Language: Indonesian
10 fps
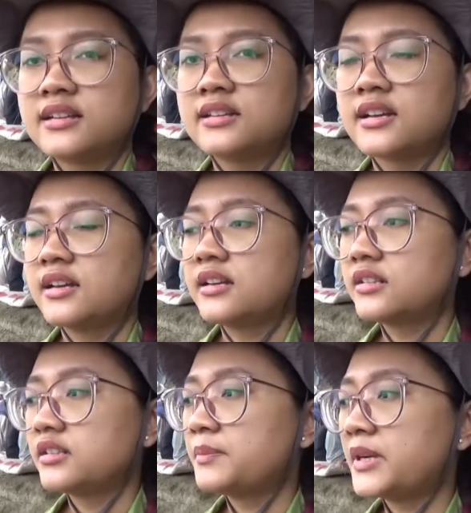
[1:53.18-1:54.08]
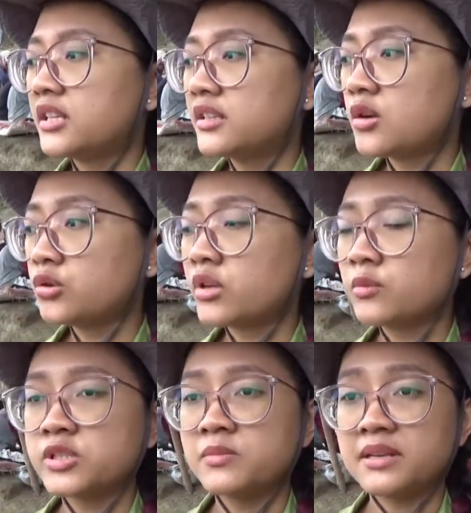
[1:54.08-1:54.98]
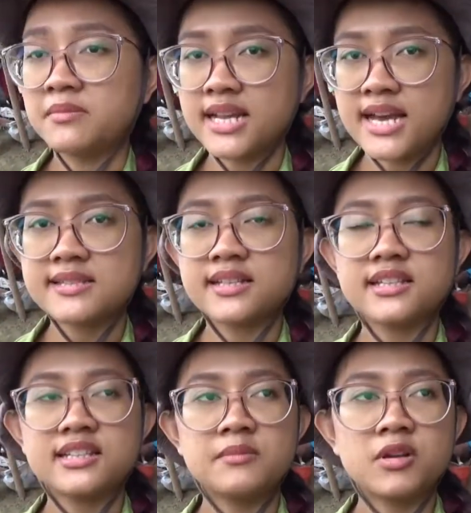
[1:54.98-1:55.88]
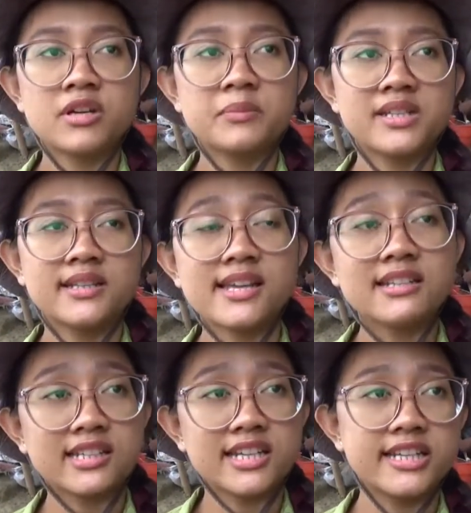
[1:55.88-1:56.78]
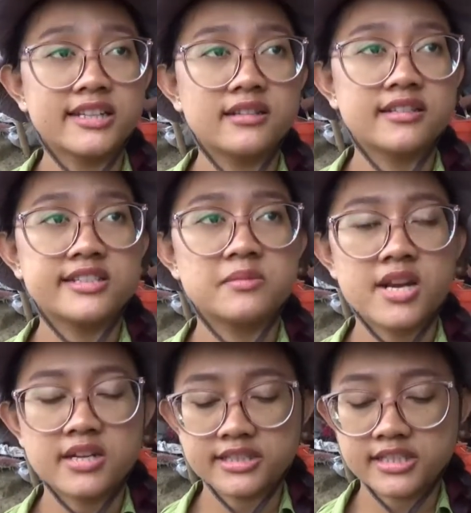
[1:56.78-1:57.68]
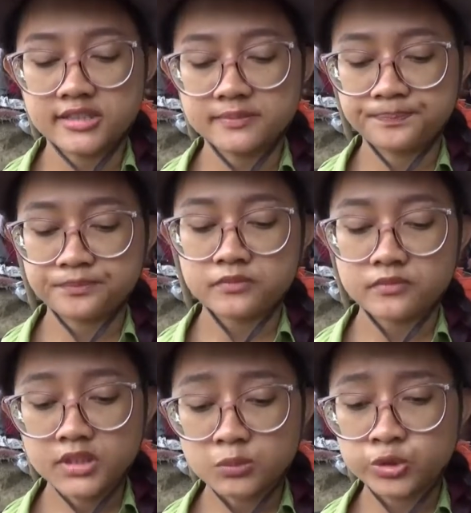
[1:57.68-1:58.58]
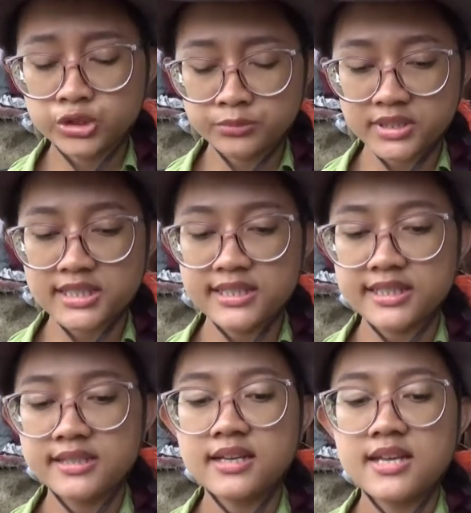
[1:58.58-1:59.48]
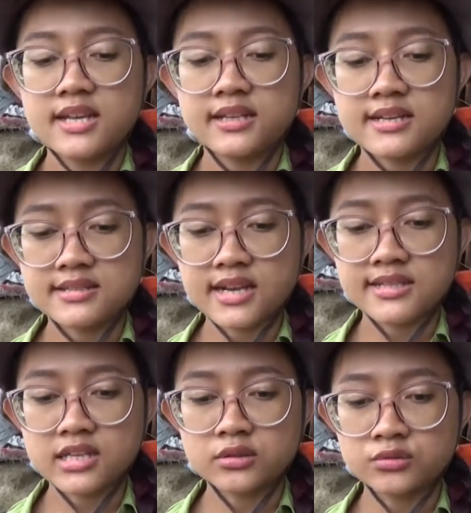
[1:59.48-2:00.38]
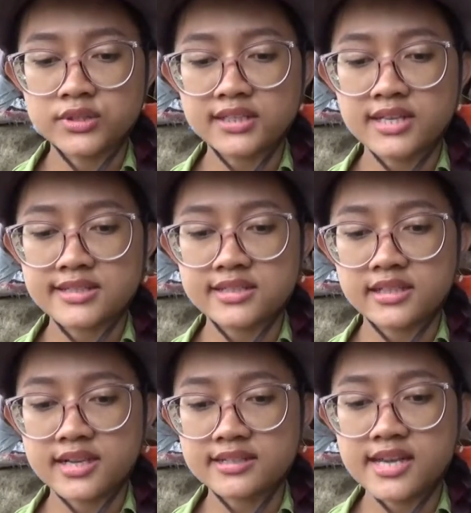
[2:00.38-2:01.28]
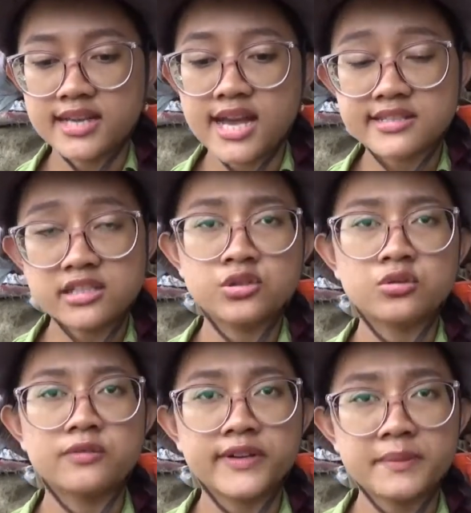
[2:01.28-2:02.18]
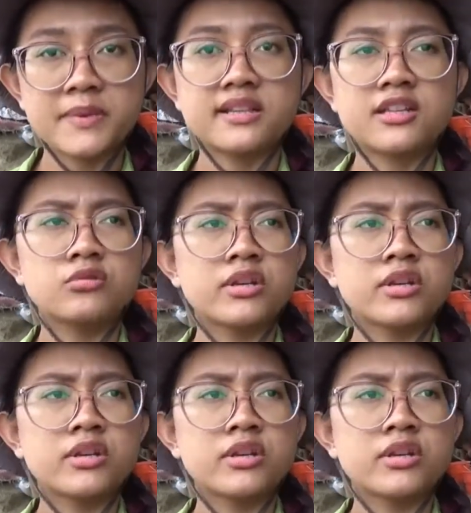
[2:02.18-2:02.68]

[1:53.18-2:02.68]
Nah, e, pada tahun 2019 kan kita melakukan penelitian di Trinil, di seberangnya Museum Trinil dan salah satu yang dihasilkan dari hasil survei pada tahun